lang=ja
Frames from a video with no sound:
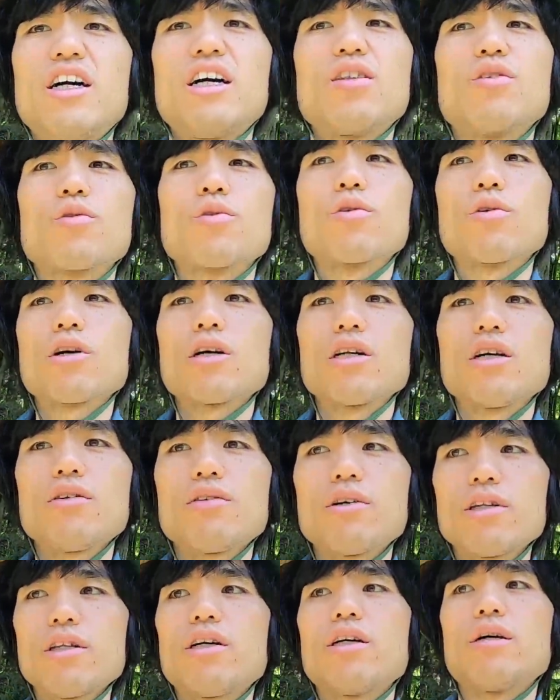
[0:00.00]
あの木陰
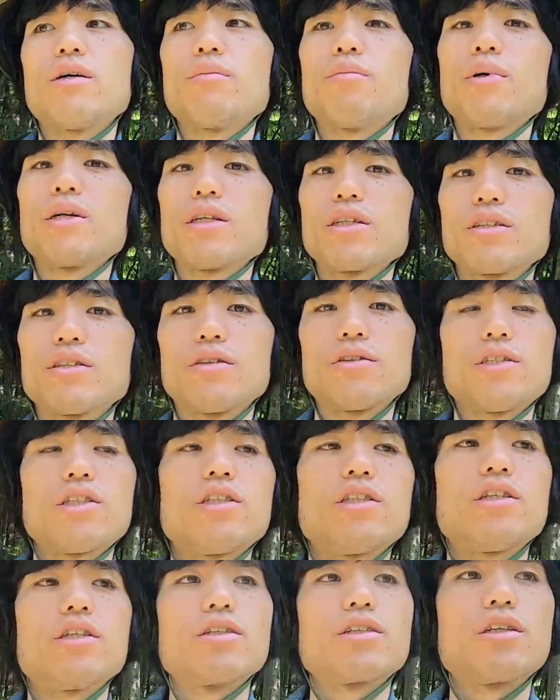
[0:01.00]
はねまだ涼
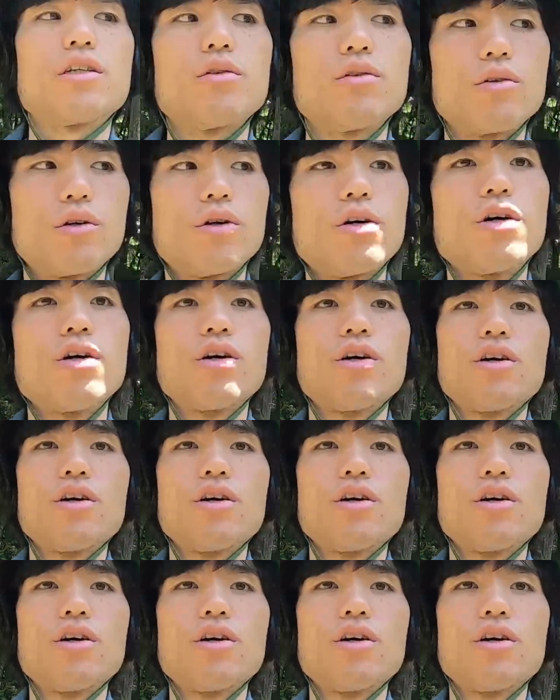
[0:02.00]
しいんですけど、こ